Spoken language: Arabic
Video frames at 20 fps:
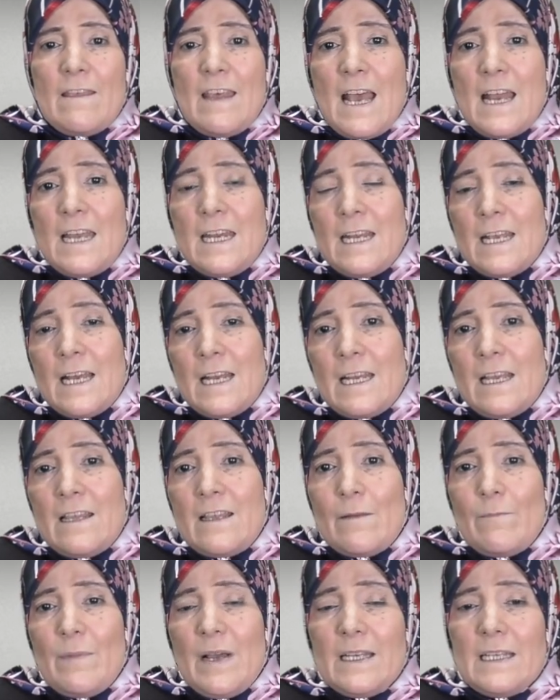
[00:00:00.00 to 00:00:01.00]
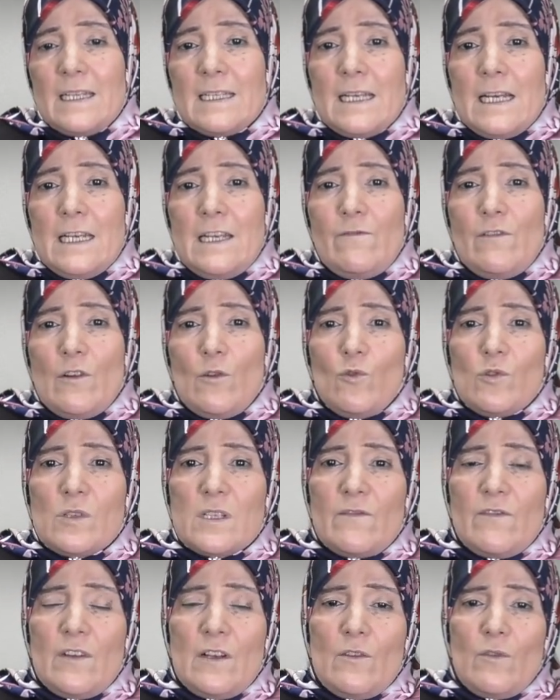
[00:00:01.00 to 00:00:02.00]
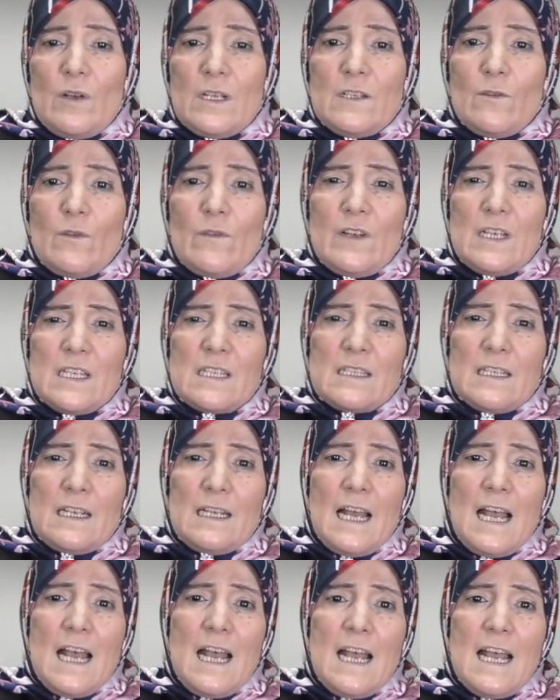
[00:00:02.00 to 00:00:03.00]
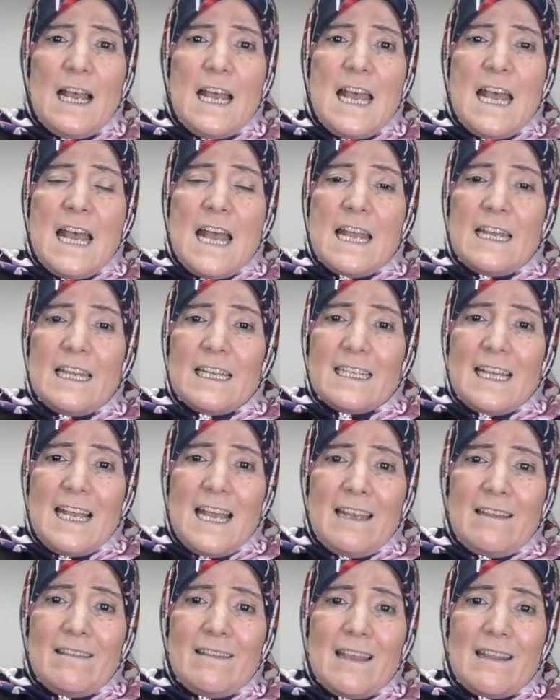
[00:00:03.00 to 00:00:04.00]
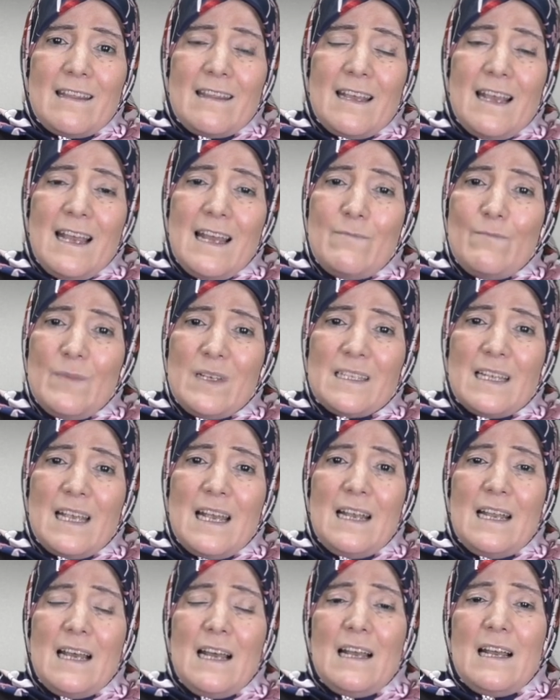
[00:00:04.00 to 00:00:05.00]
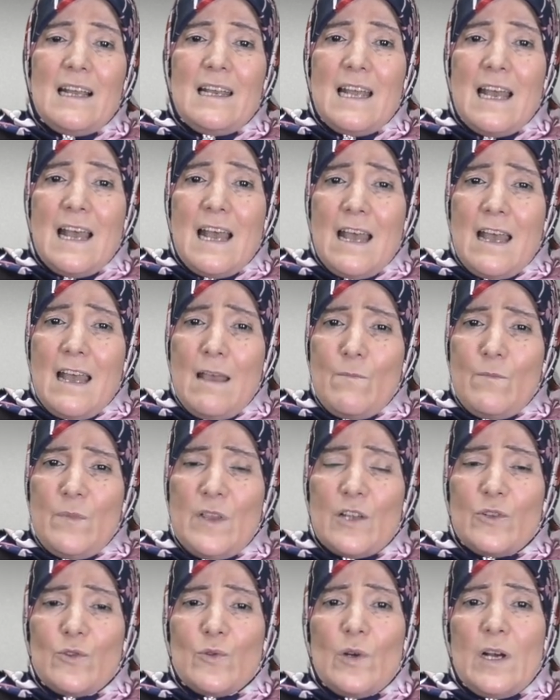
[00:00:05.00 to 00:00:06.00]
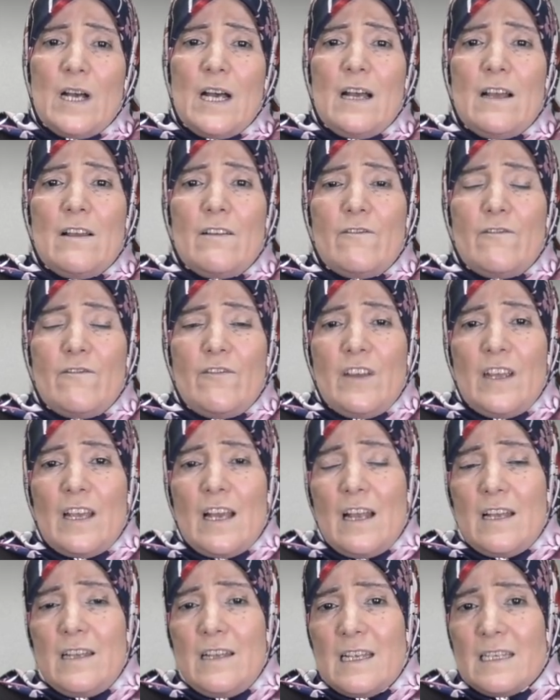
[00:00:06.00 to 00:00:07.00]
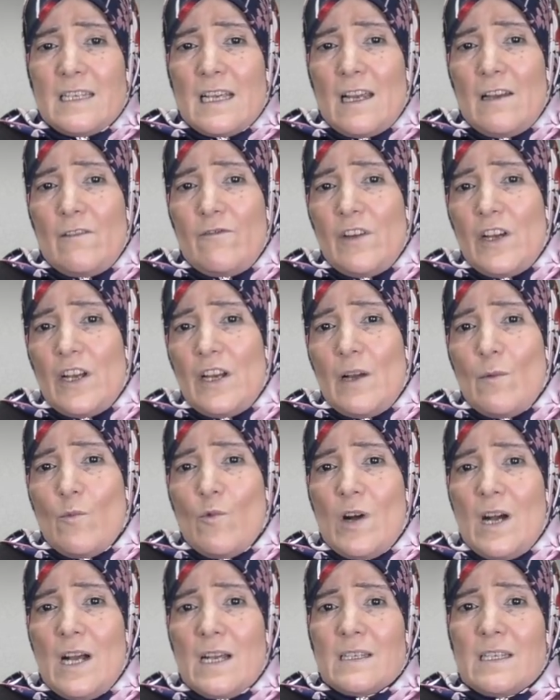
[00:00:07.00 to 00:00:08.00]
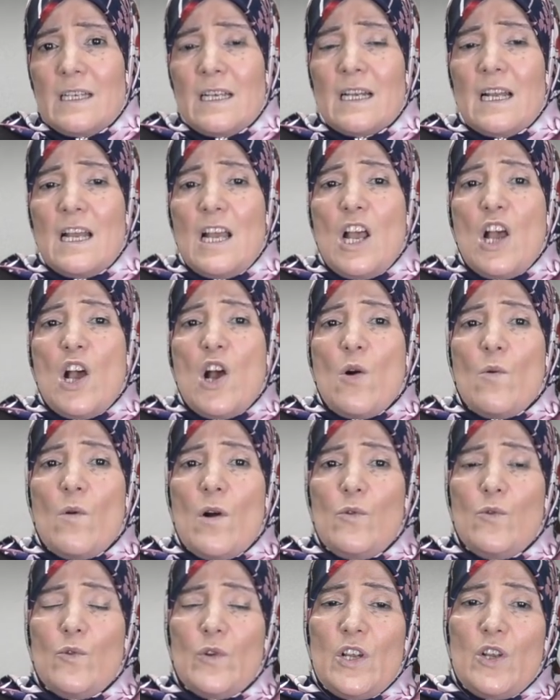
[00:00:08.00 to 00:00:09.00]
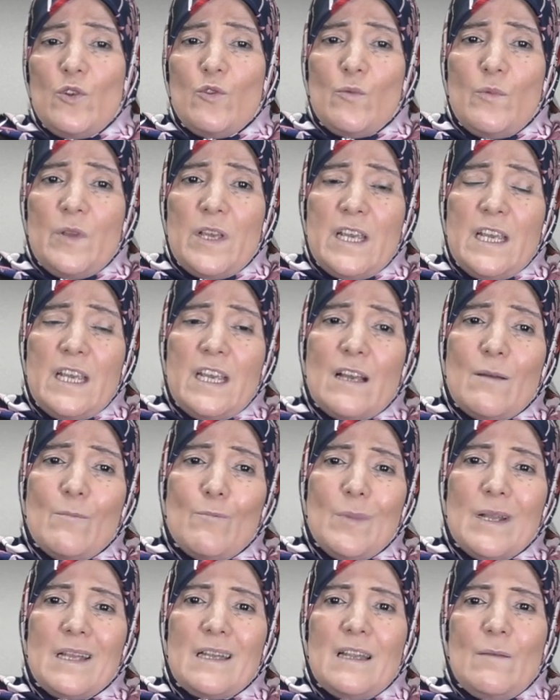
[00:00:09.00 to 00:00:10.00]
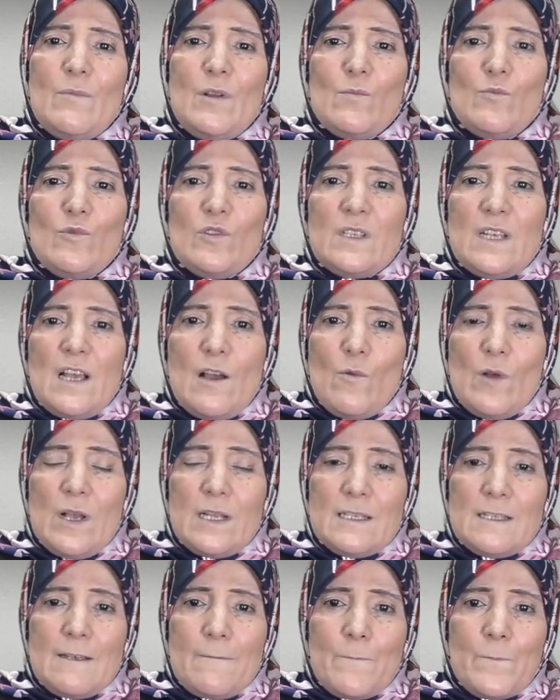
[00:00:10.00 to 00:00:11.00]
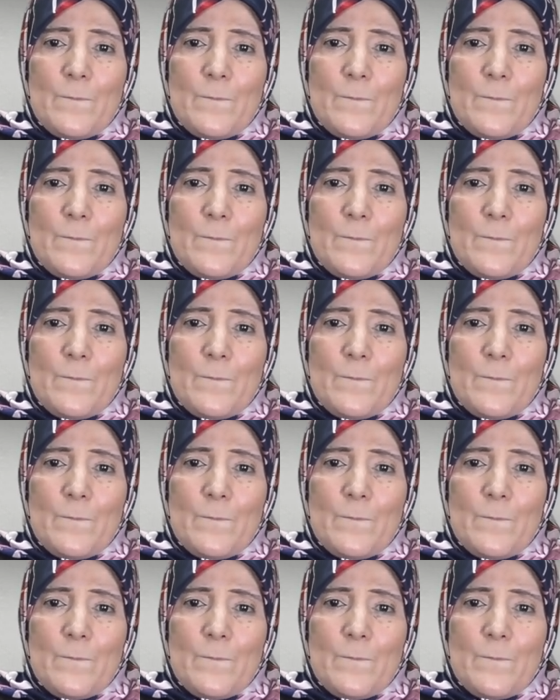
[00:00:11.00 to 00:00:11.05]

ثانيا إذا بعد تعريف الأسرة في اللغة وفي الاصطلاح نتحدث عن مسألة لها أهميتها في النسق الفكري المعاصر ونريد به مطلب المساواة